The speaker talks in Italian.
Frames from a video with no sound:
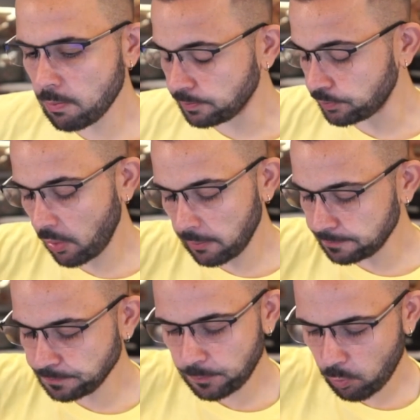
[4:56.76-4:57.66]
Mm.
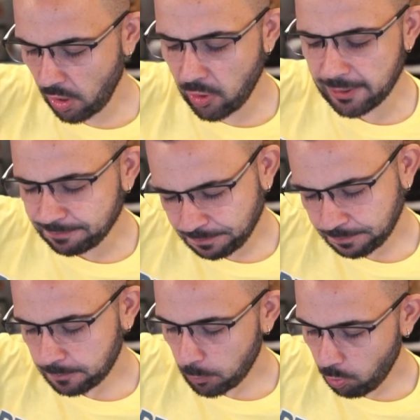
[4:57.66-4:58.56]
Allora,
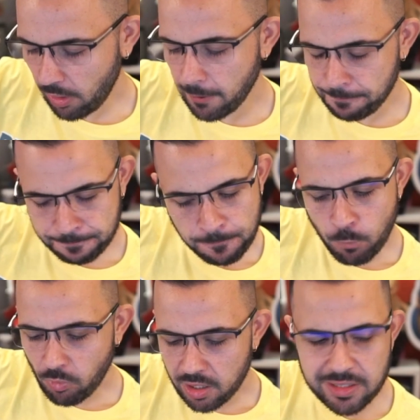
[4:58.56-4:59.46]

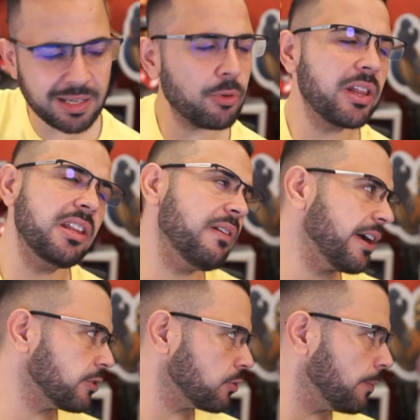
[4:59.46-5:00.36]
il sapore è
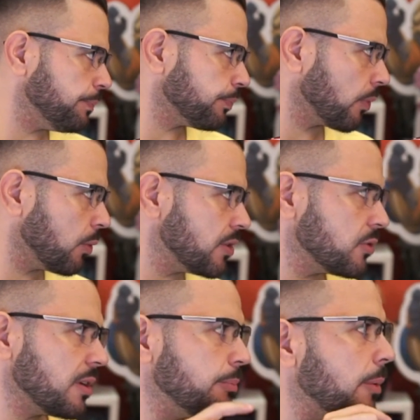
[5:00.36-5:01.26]
diverso,
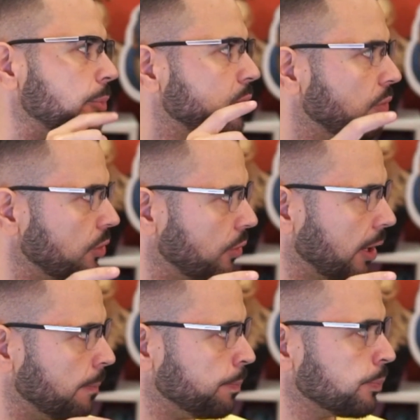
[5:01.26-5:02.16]
questo sa un po' più di
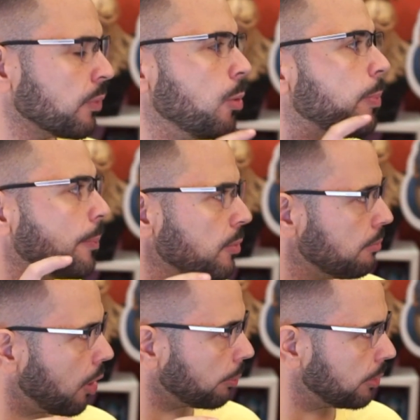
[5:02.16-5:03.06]
fiore, un po' più
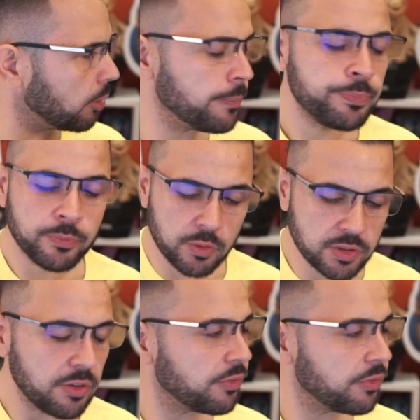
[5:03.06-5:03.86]
morbido, questo